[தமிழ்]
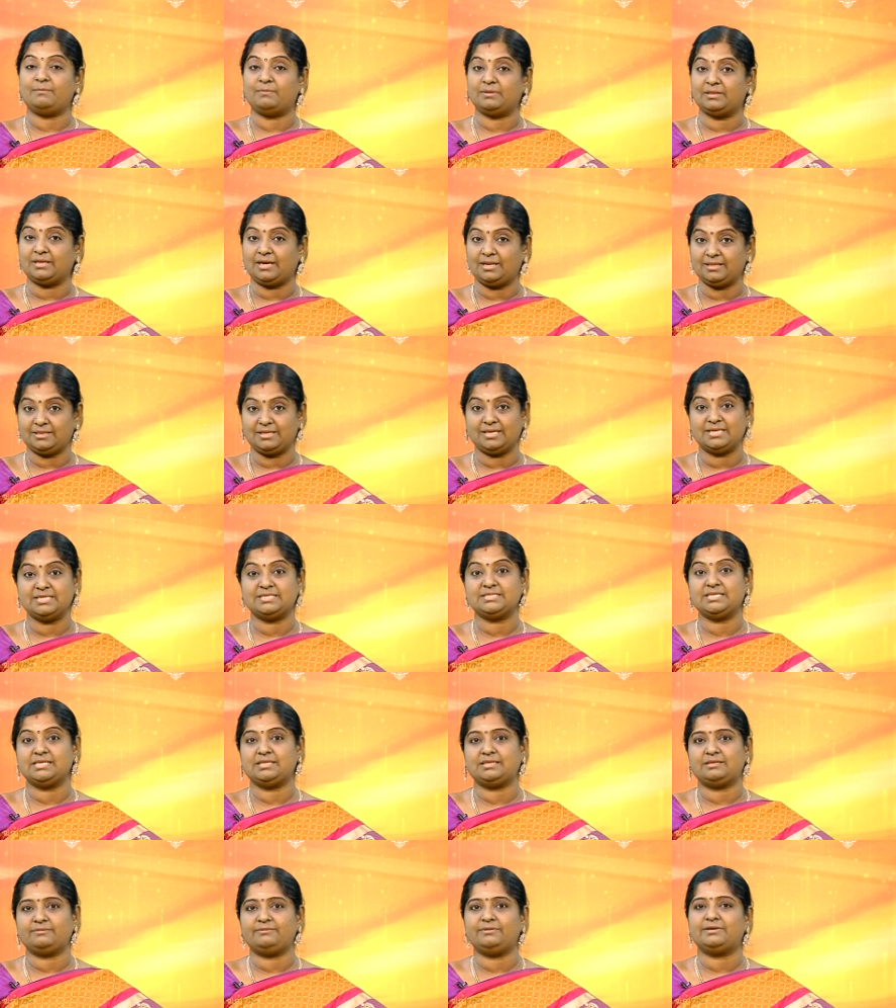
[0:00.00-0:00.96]
என்பதால்
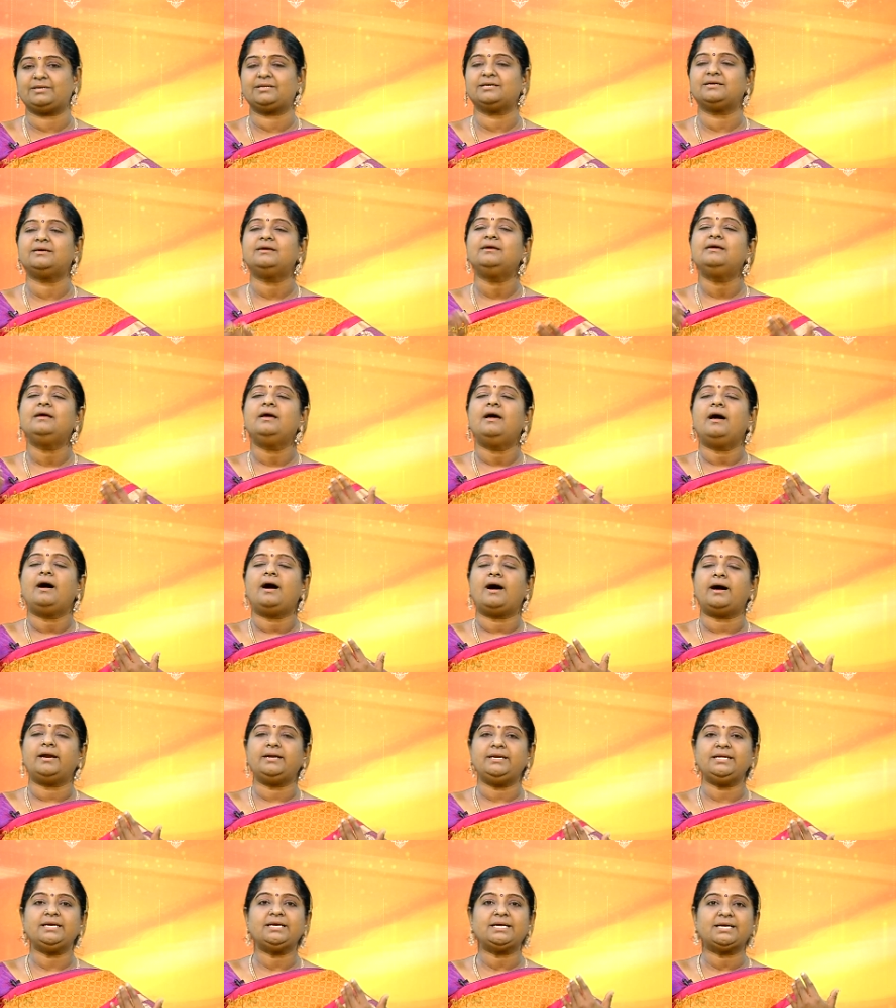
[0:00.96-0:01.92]
தரிசித்து விட்டு
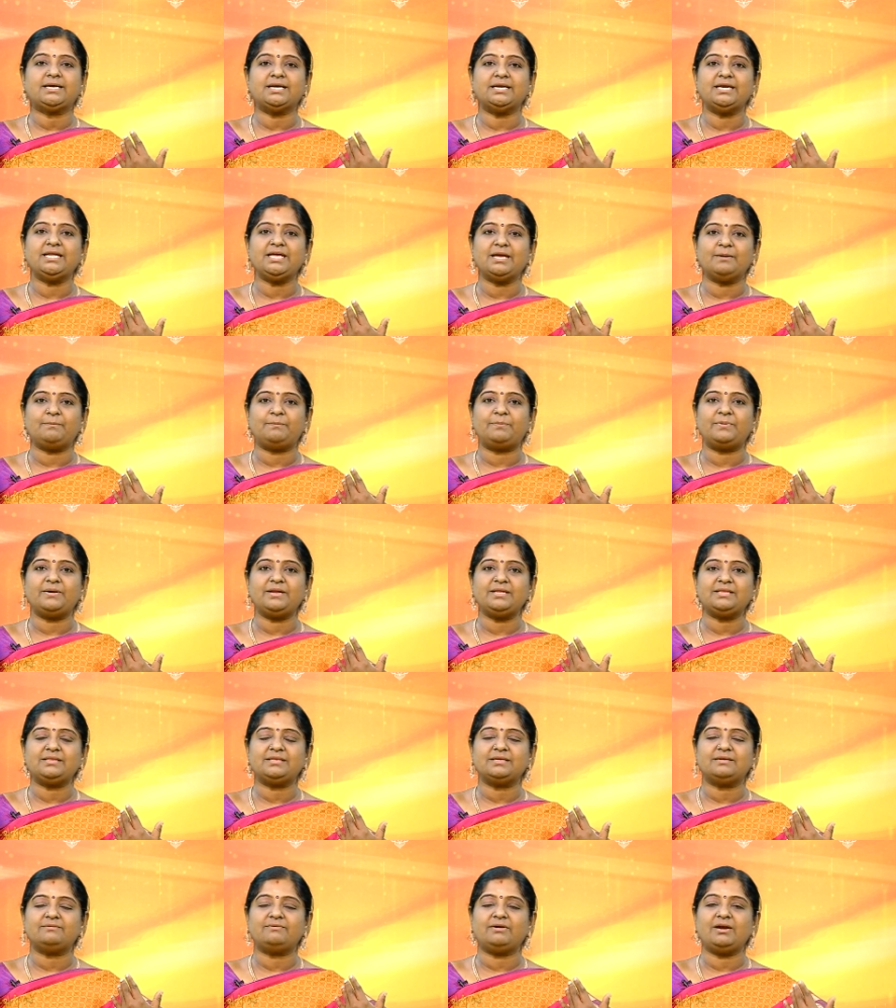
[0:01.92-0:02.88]
அடிக்கடி எப்படி
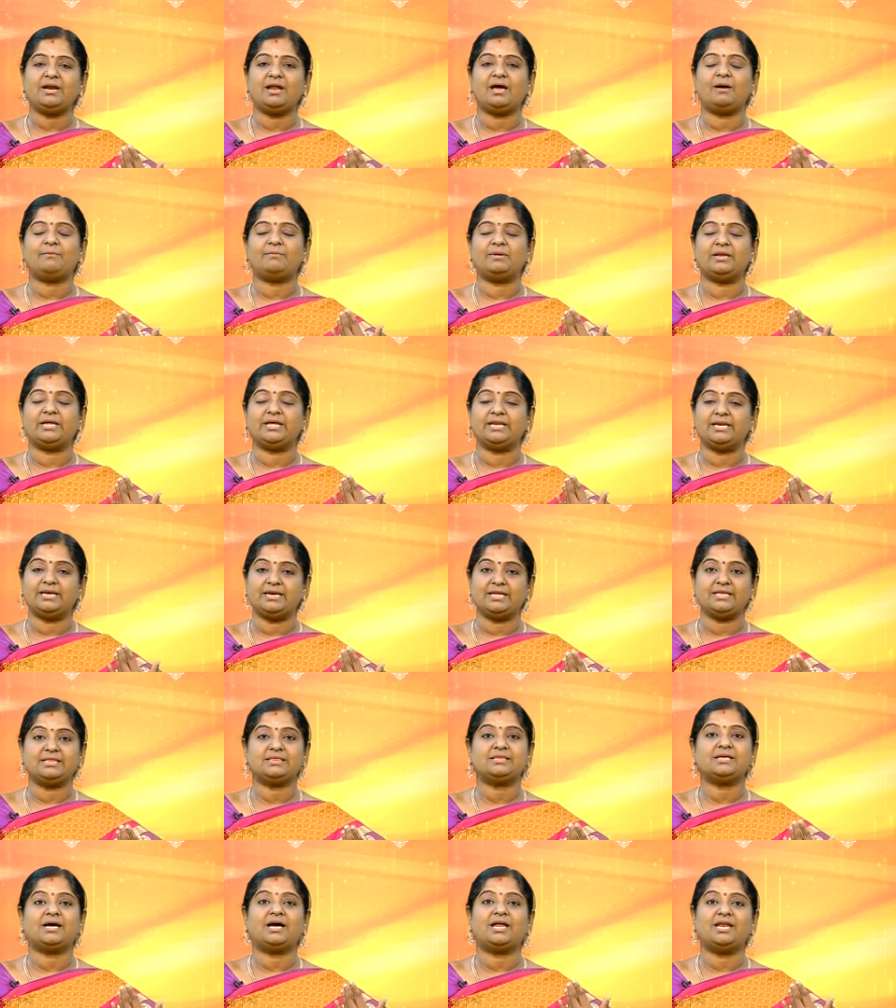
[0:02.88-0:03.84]
திருவண்ணாமலையை
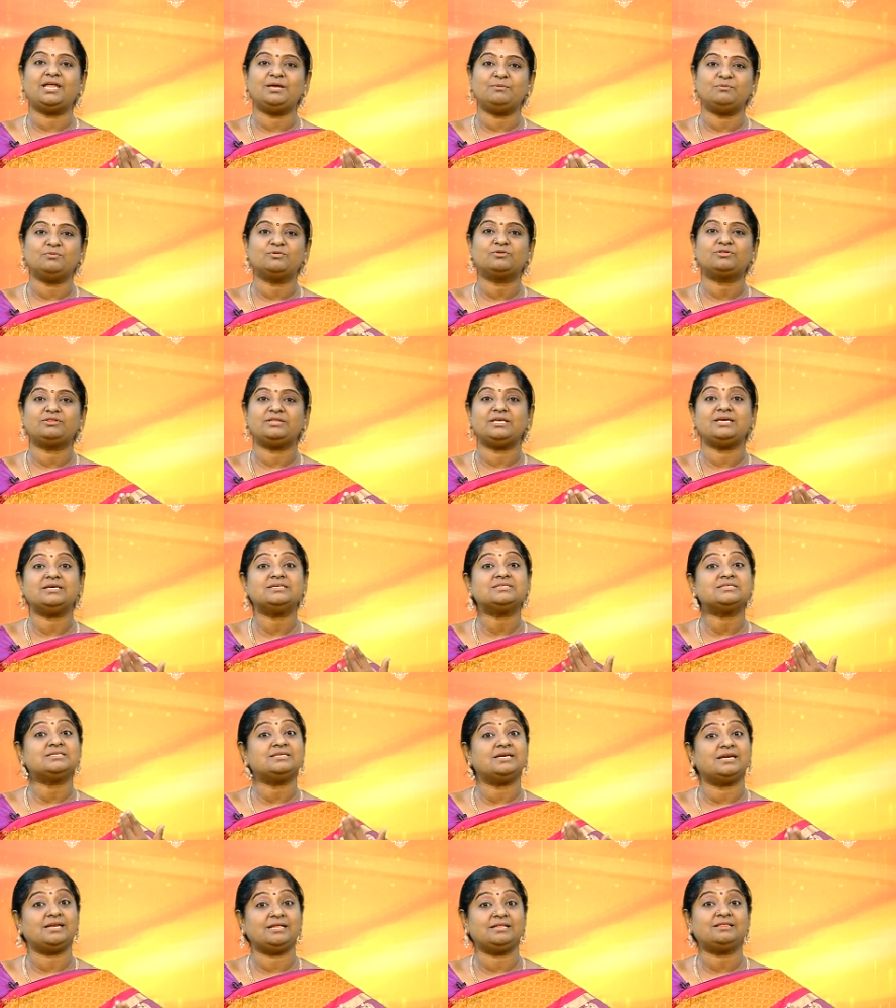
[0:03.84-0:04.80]
நினைத்தாலே முக்தி
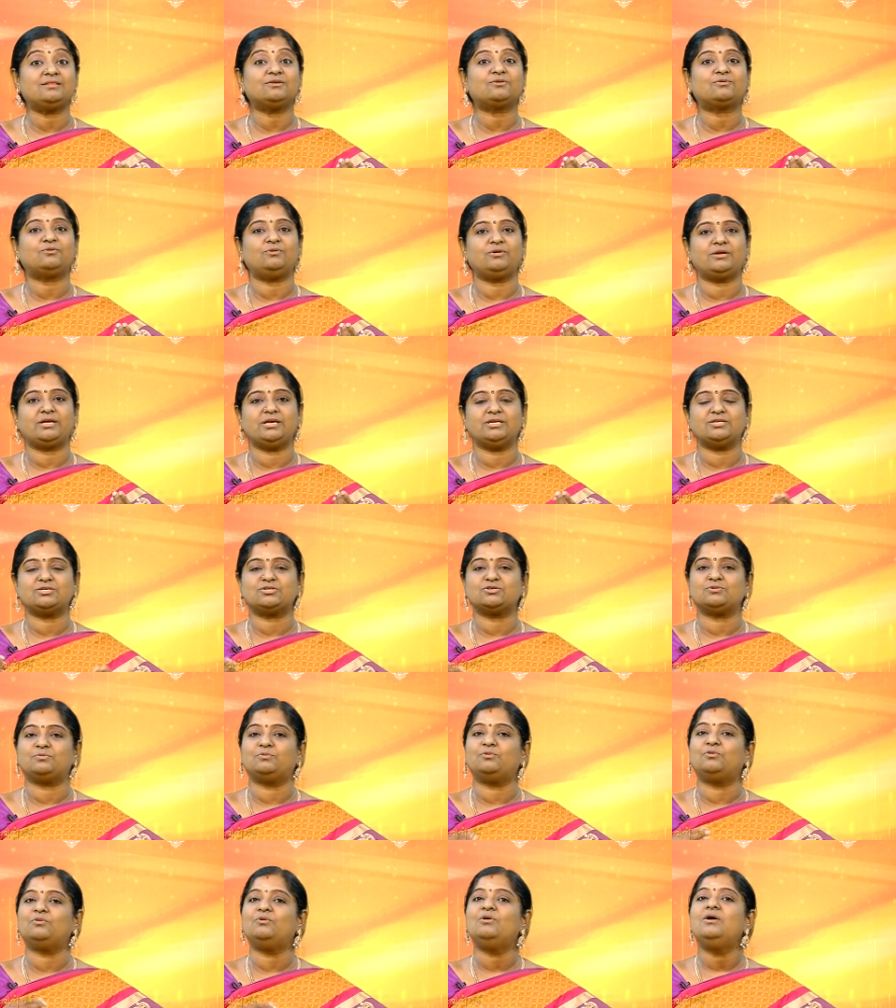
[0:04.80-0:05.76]
என்று நினைத்து
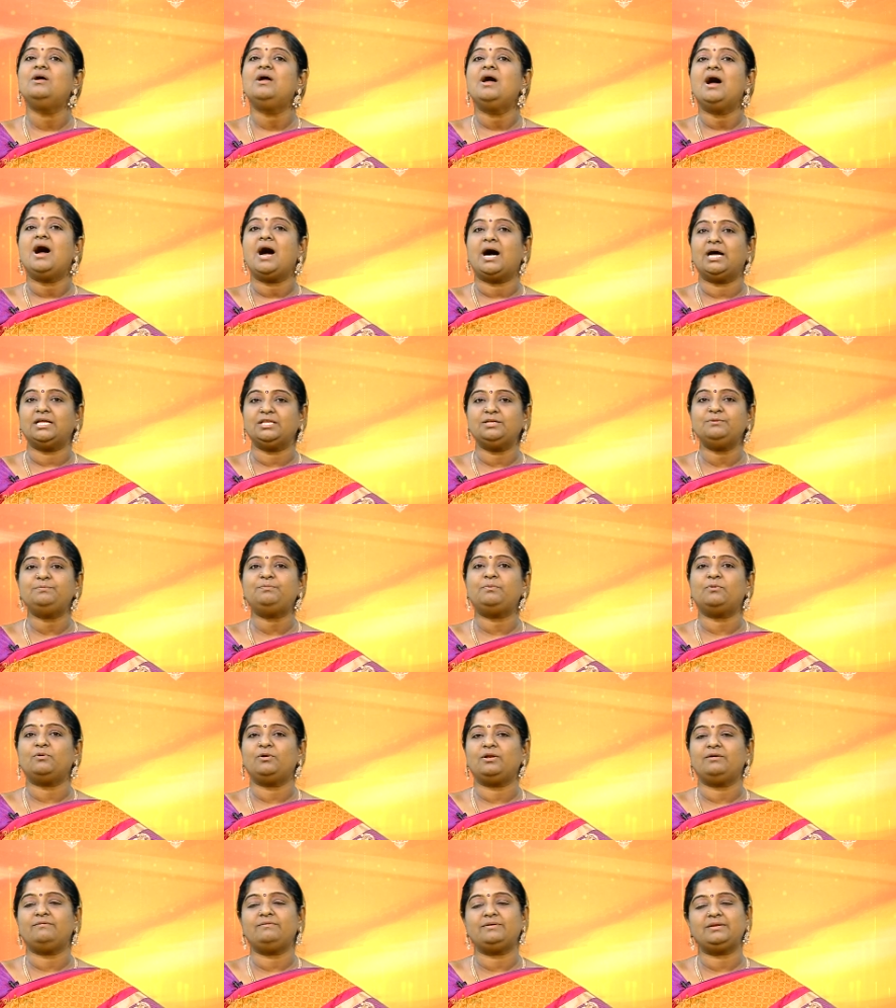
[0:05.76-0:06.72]
கொள்கின்றோமோ
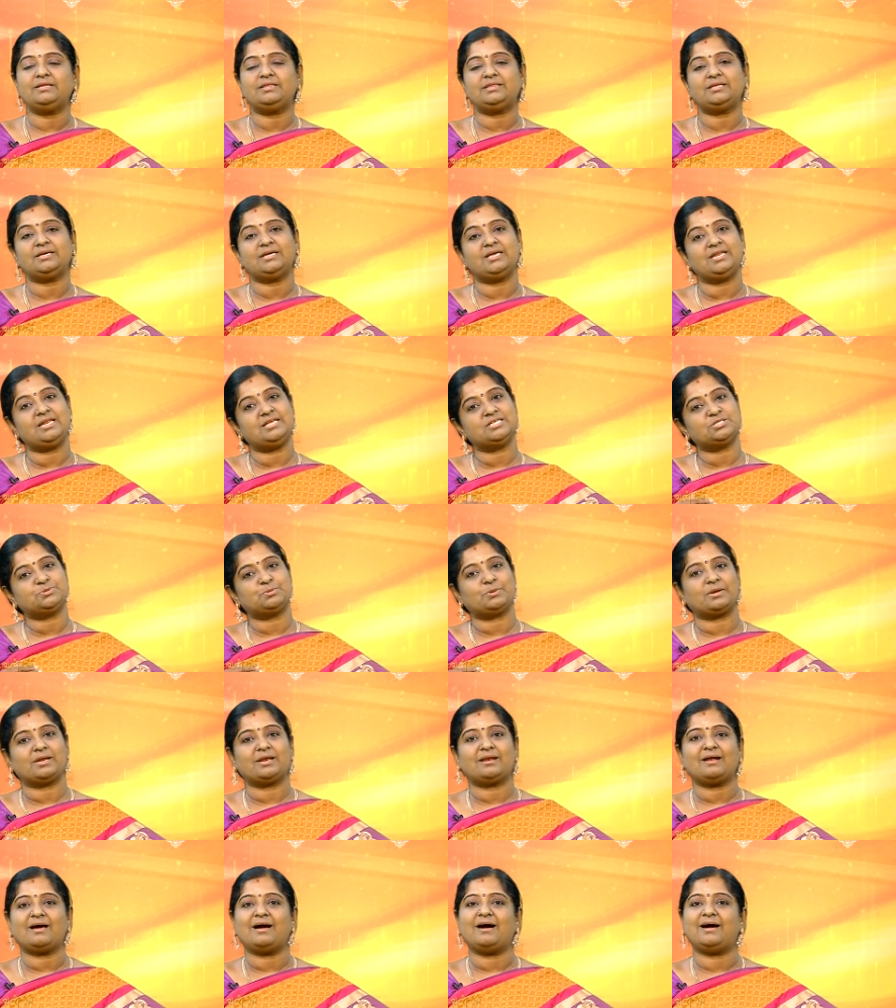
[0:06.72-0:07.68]
அதுபோல
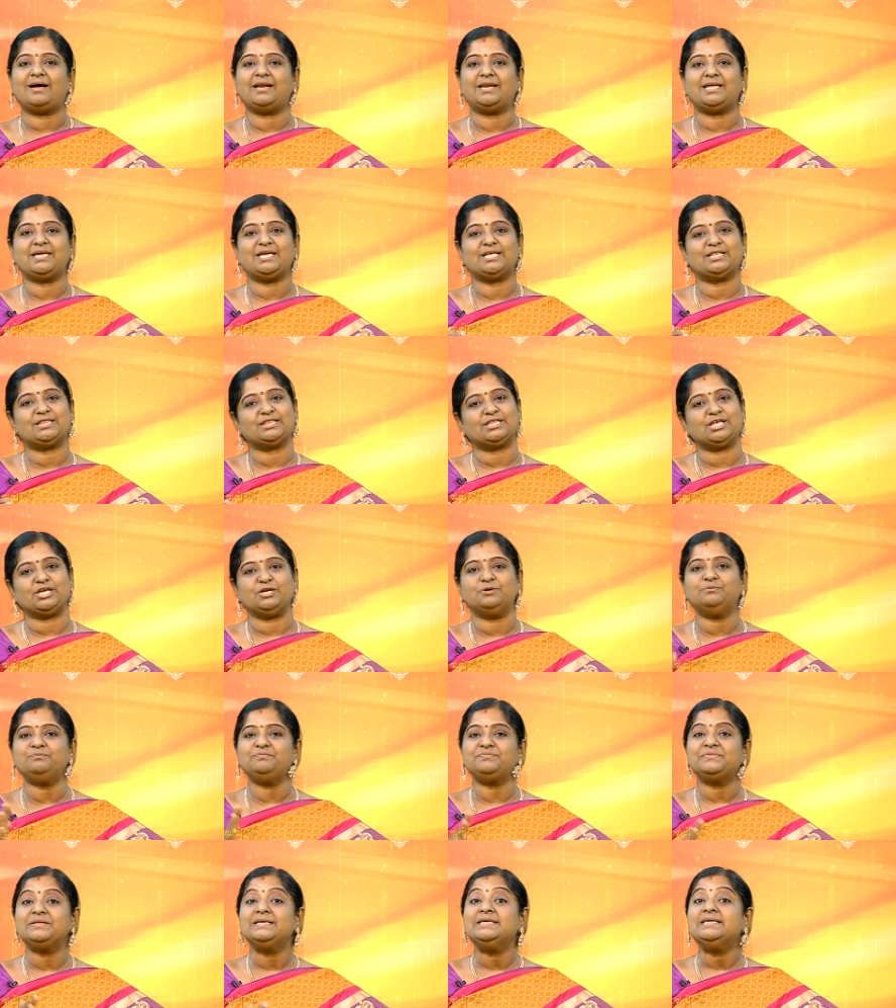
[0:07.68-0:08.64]
விருத்தகிரீஸ்வரர்
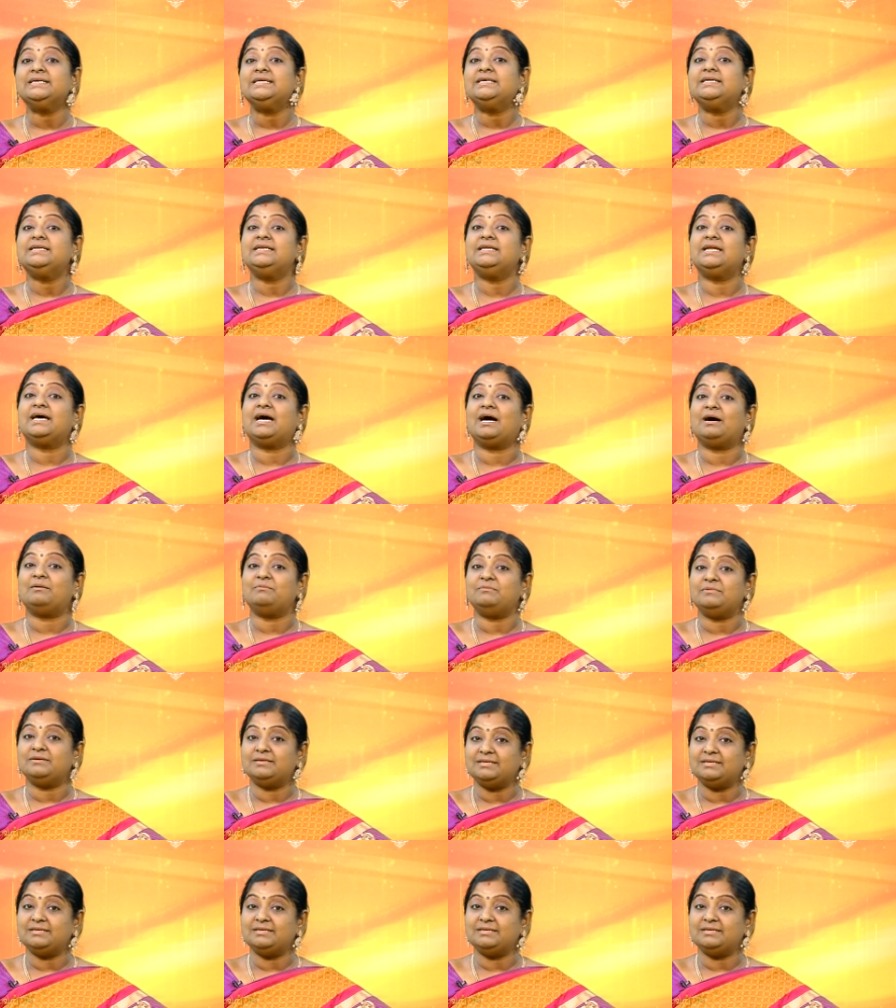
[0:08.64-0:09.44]
ஆலயத்தையும் நாம்